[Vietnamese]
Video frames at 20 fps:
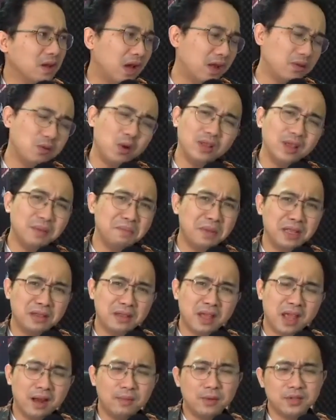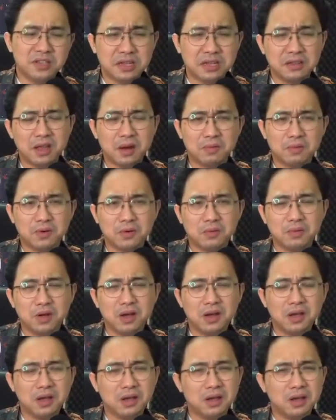Hàn Quốc thì mình thấy là một dân tộc cũng
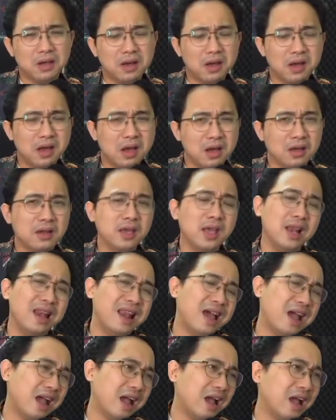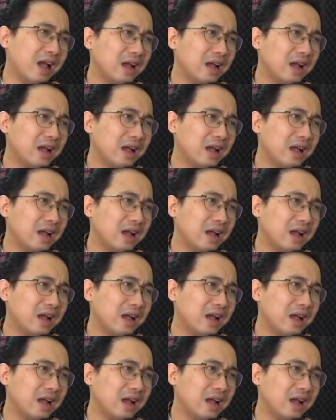hơi hơi hơi kỳ lạ